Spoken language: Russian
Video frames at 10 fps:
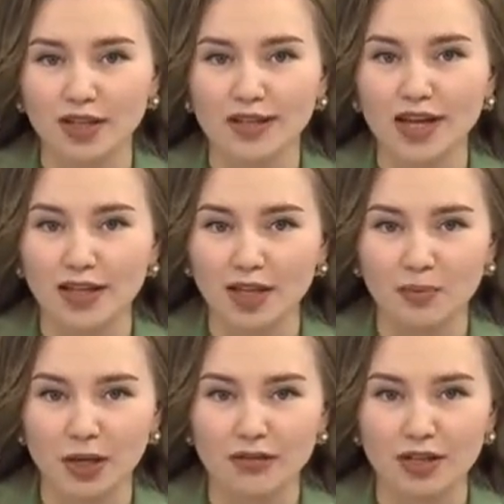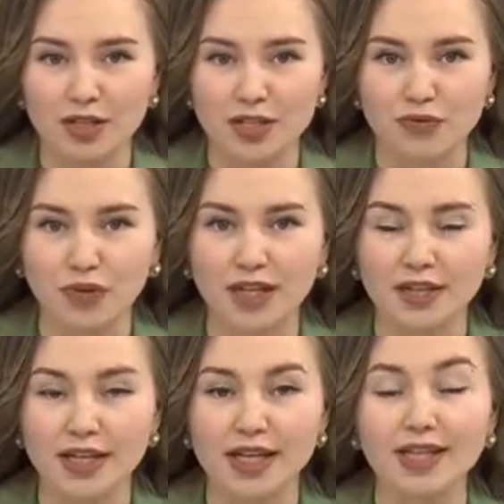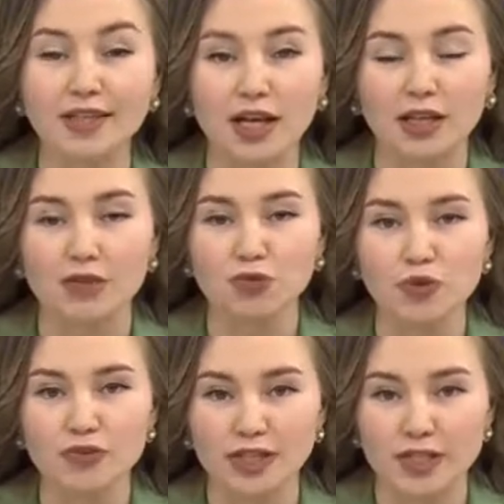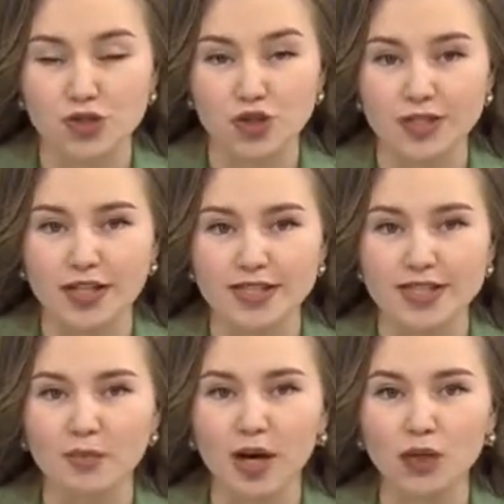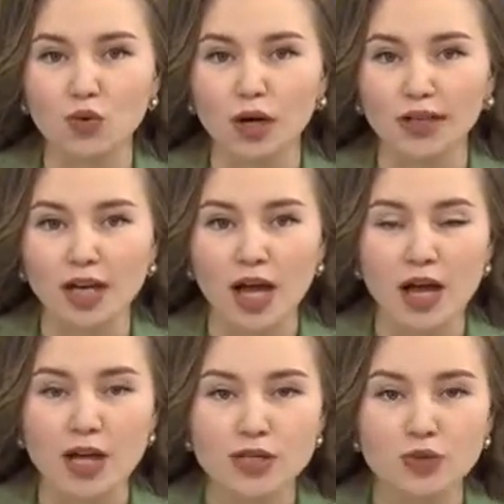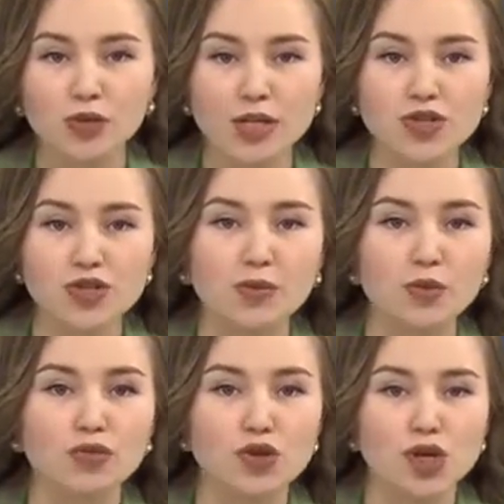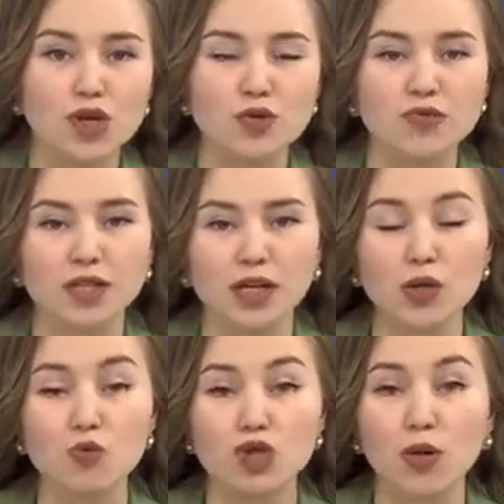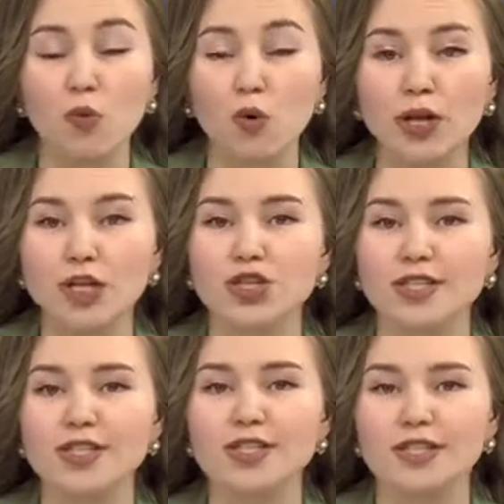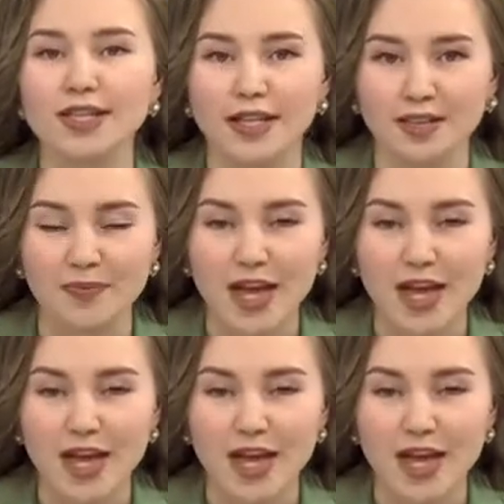Эта дата появилась в календаре не так давно, в 2016 году, хотя студенческому движению в стране уже более 60 лет.